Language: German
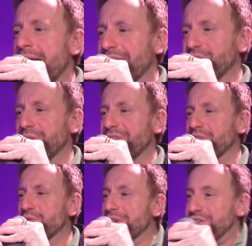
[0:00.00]
hast du
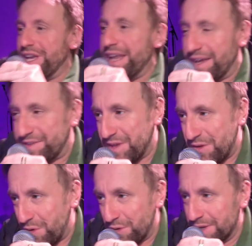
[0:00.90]
das Louis Cellas
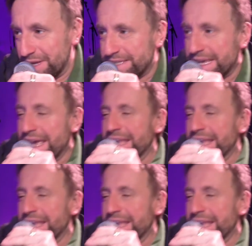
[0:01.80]
gegründet.